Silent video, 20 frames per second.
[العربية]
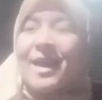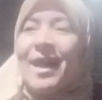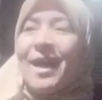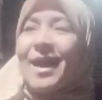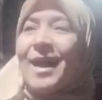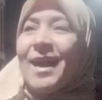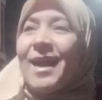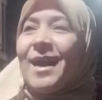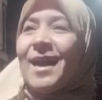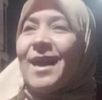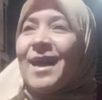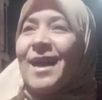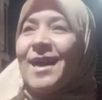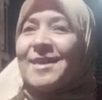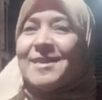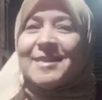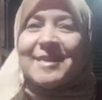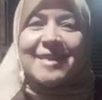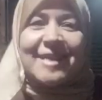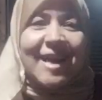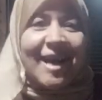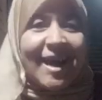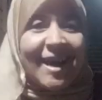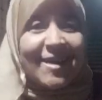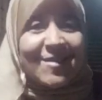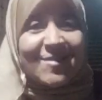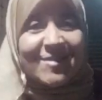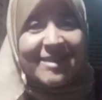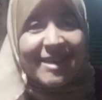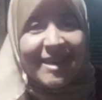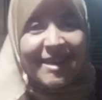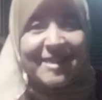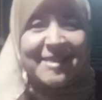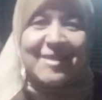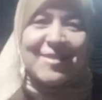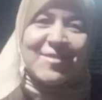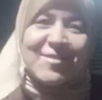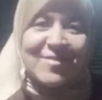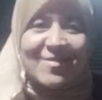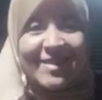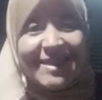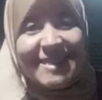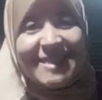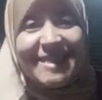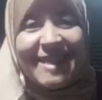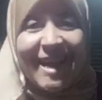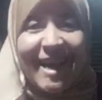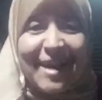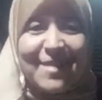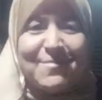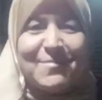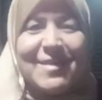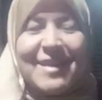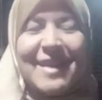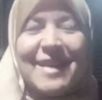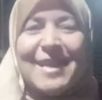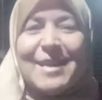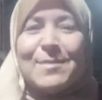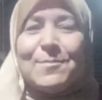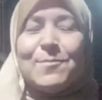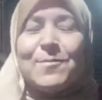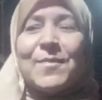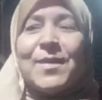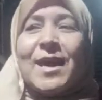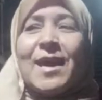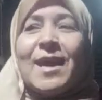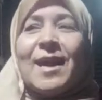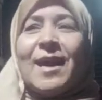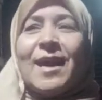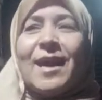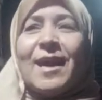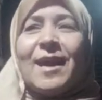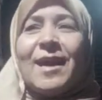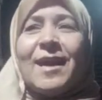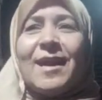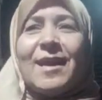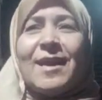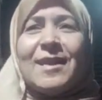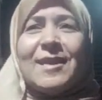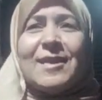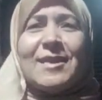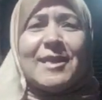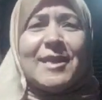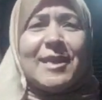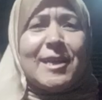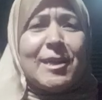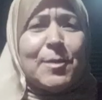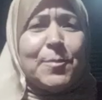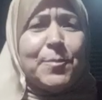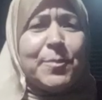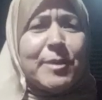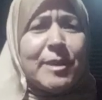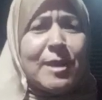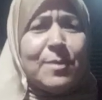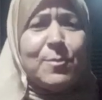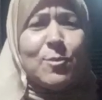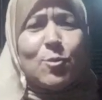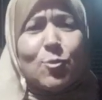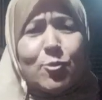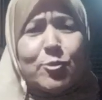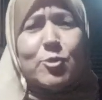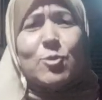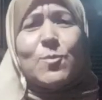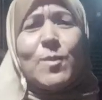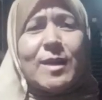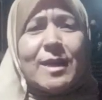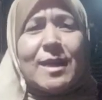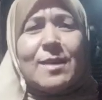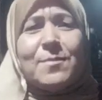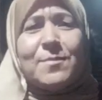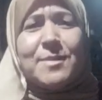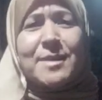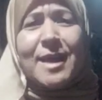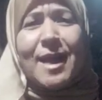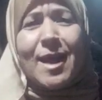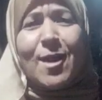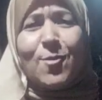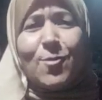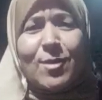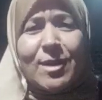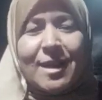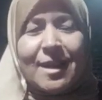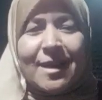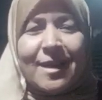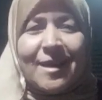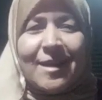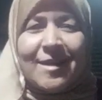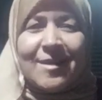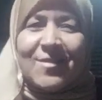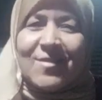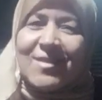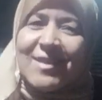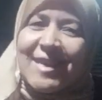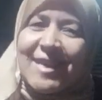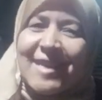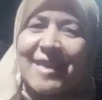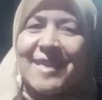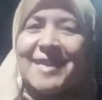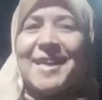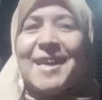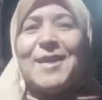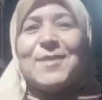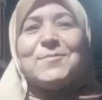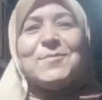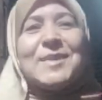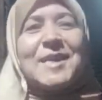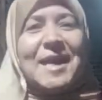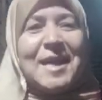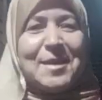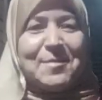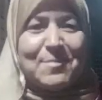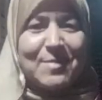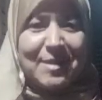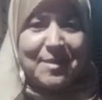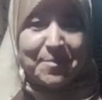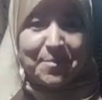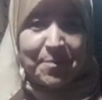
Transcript: آه عندنا عروسه لازم نودي حمام آه اللي يحب يعمل عزومه جامده قوي يقول لك انا عامل حمام